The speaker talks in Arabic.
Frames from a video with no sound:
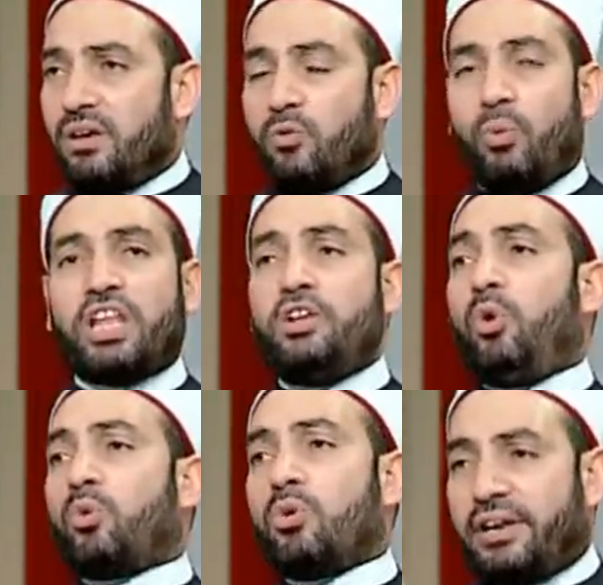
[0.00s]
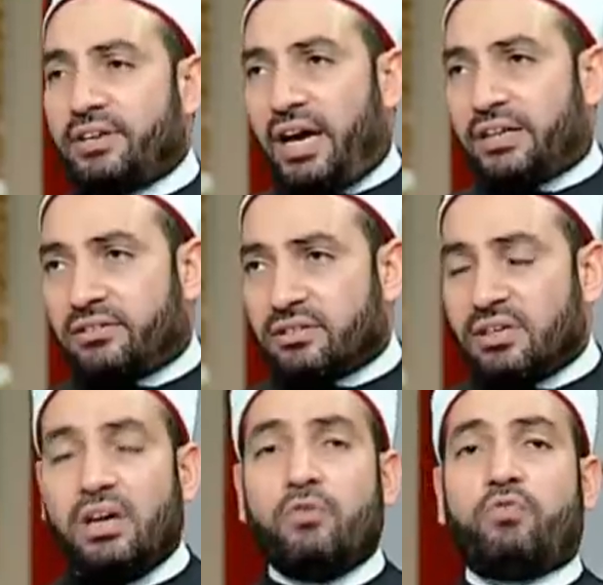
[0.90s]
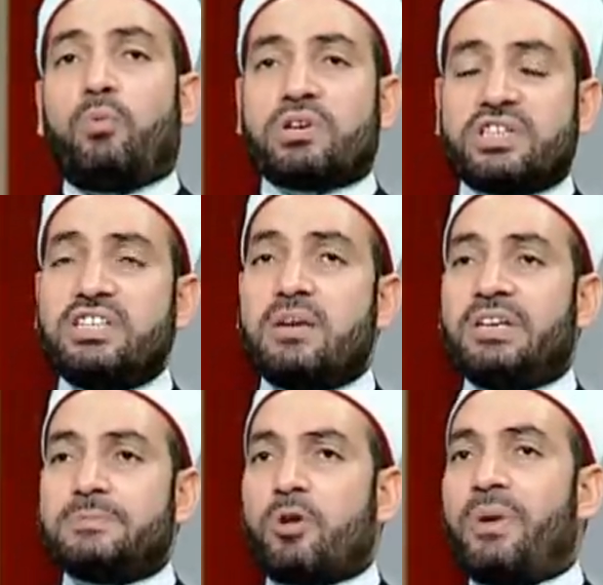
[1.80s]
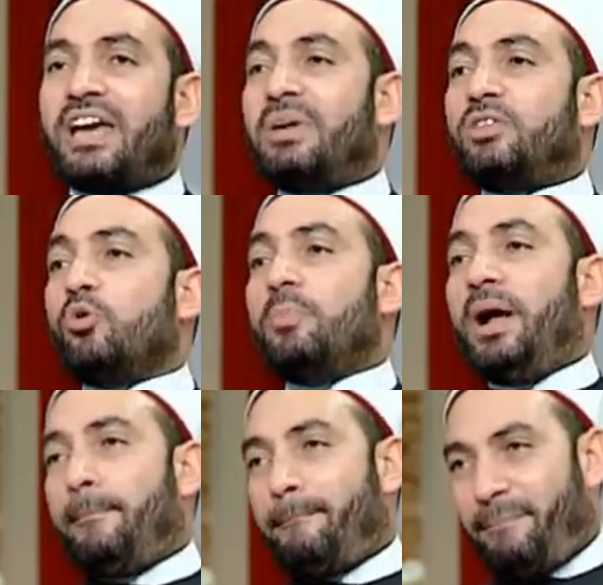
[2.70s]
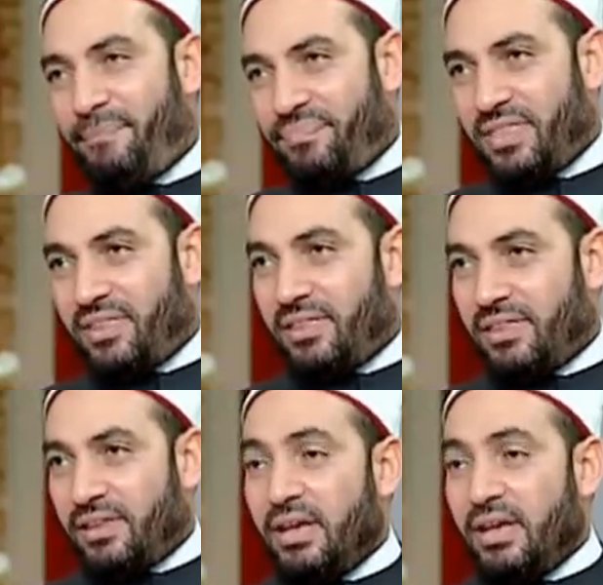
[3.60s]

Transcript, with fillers: ولا ليه حقوق عند حد فالوصيه بالنسبه له بقت مندوبه يعني إيه؟